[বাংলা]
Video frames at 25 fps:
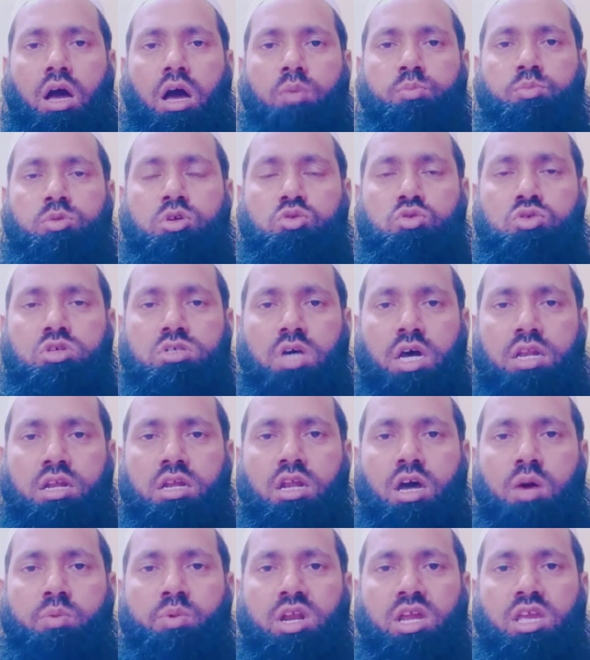আপনি তো জানেন
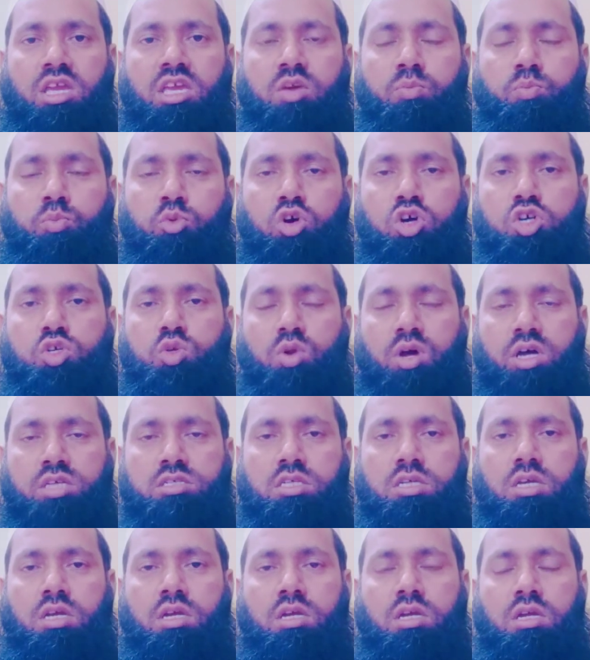আমার কি প্রয়োজন
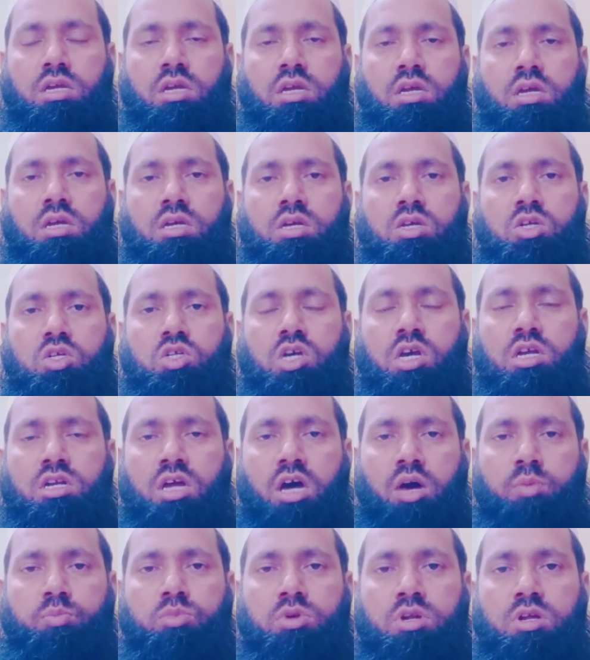আছে সেটা
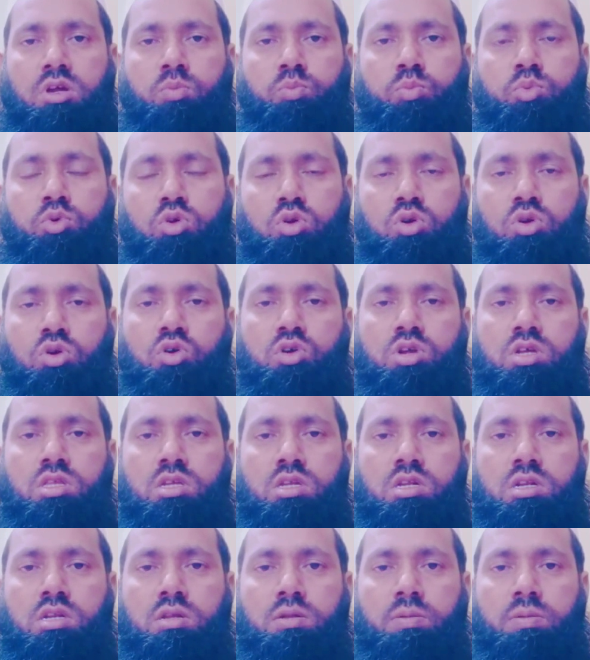আপনি পূরণ করে দিন